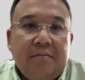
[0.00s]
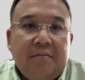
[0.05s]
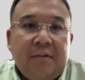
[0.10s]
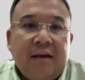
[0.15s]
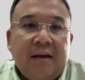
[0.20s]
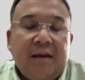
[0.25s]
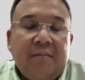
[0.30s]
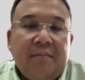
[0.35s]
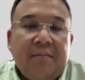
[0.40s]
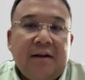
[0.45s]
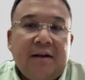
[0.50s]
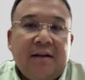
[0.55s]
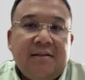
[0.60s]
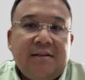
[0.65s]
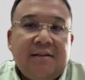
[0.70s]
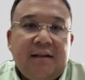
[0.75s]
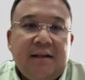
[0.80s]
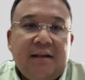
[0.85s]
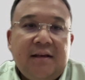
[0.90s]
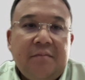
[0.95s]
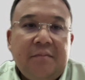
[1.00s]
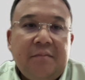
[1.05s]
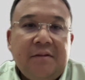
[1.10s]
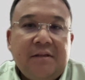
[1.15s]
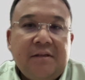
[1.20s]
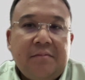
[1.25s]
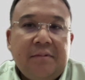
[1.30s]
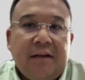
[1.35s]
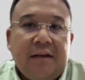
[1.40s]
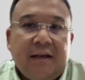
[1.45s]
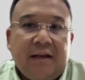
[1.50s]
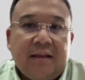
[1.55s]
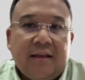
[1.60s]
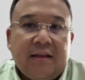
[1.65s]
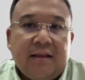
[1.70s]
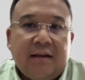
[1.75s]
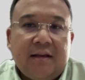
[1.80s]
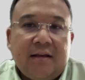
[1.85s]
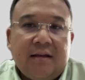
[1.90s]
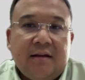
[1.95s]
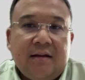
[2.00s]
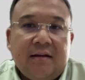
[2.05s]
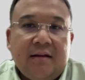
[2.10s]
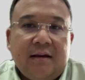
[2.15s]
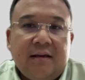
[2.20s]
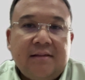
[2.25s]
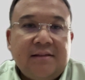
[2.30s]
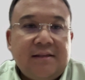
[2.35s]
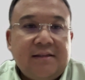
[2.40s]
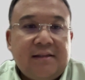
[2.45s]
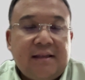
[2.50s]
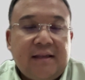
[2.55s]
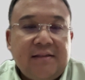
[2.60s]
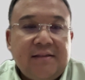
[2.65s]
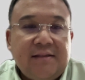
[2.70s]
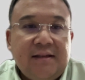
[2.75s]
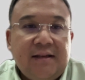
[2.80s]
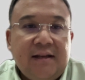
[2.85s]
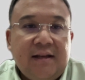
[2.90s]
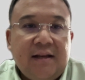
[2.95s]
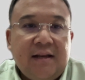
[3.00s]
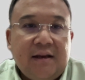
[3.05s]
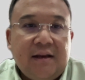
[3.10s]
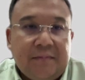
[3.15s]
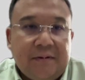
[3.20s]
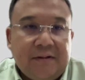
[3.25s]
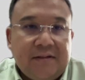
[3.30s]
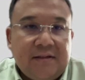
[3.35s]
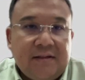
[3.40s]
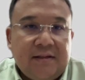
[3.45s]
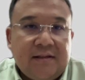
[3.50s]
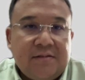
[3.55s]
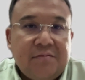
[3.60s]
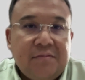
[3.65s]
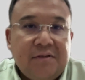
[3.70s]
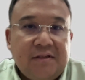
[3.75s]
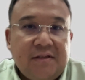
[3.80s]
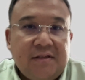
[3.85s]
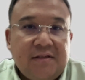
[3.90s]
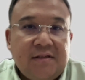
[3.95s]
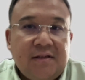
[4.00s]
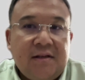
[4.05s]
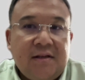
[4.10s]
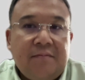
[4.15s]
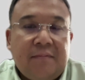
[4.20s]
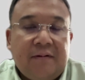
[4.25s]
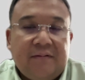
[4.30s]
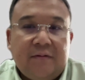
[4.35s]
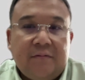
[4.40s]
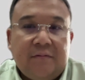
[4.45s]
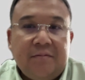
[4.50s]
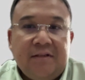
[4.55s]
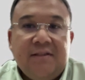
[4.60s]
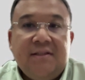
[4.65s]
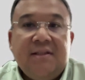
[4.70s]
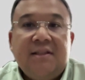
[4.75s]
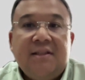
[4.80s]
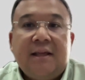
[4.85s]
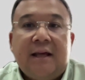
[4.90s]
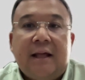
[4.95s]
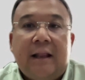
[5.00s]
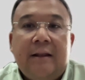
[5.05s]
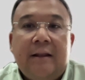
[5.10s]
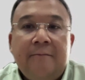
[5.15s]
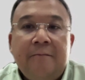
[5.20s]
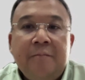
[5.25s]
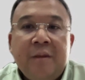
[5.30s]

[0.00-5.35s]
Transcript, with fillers: bagaimana dia bisa meningkatkan uh, eksistensi dan kapasitas bisnisnya di platform digital